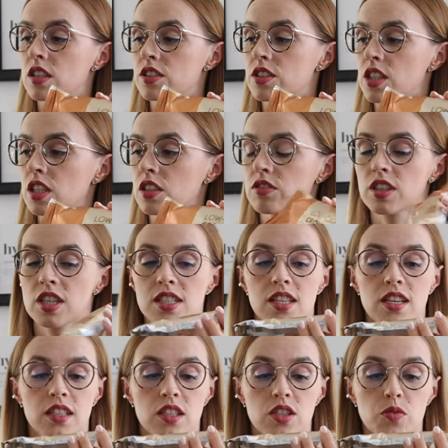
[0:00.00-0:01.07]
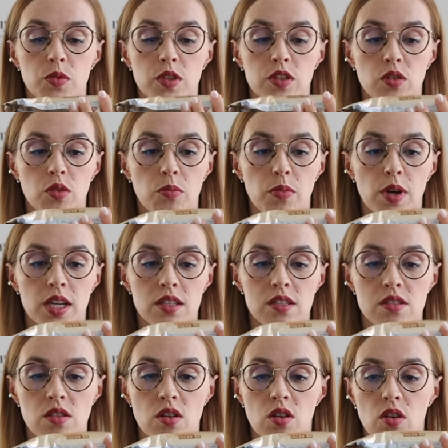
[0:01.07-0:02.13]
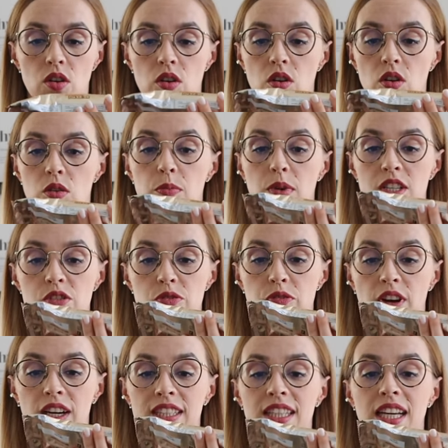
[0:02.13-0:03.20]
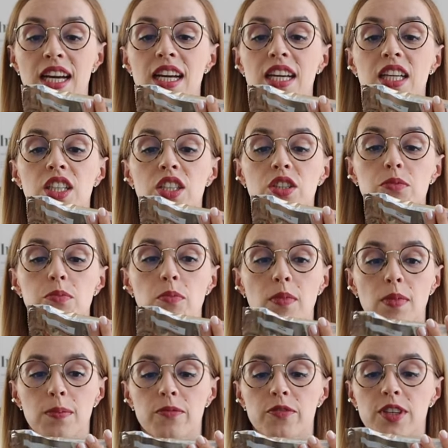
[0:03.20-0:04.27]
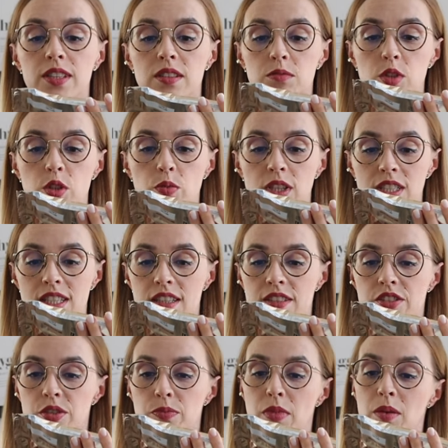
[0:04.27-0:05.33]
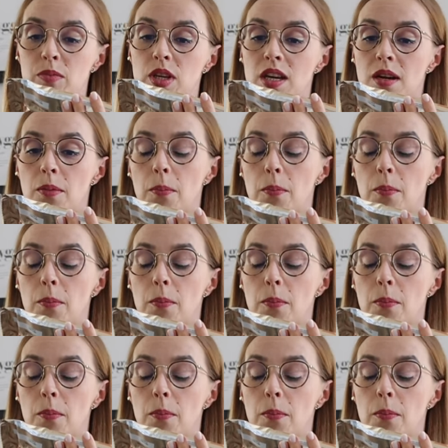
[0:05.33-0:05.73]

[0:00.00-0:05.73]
czy jako deser też będą bardzo, bardzo fajne. Mm, w jednym kruasancie mamy